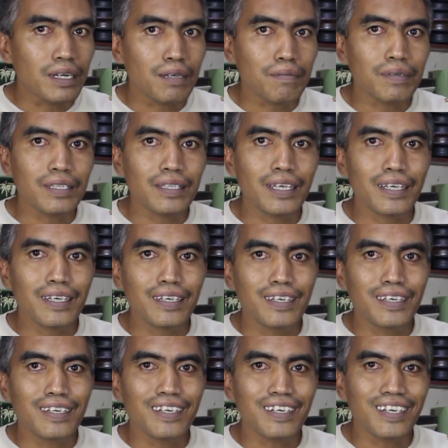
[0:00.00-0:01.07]
paling penting
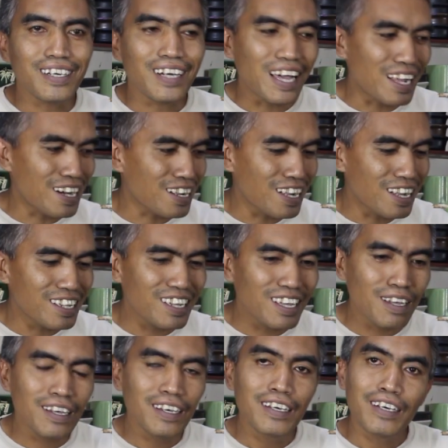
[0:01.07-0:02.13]
e,
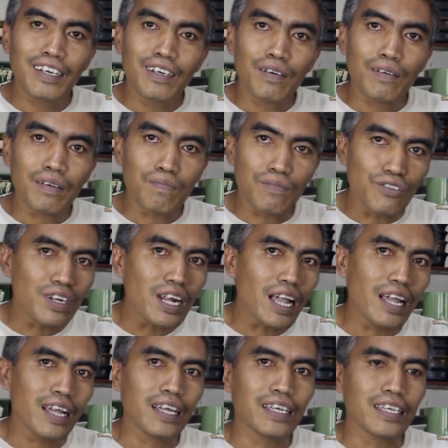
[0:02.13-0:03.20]
harganya
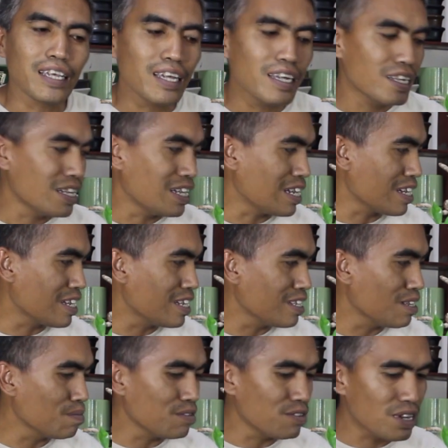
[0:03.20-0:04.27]
murah ya
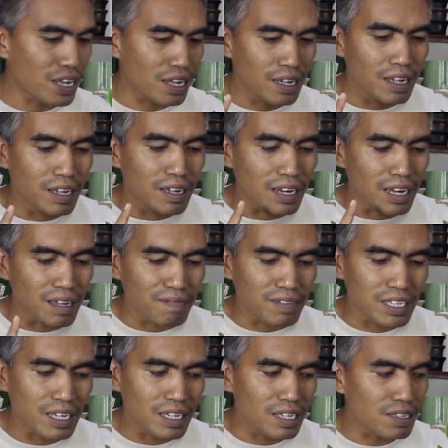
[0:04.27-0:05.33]
harganya murah nah
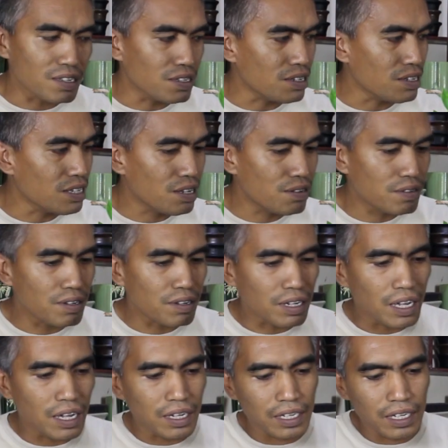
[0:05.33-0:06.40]
misalnya contohnya untuk
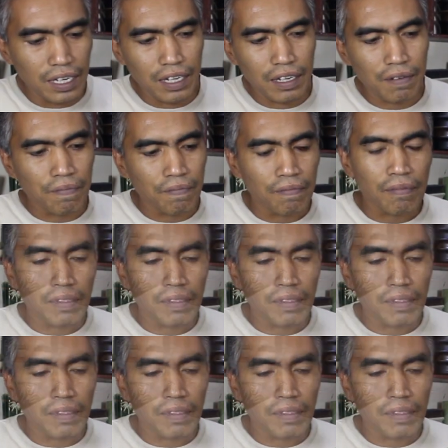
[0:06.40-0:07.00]
yang ini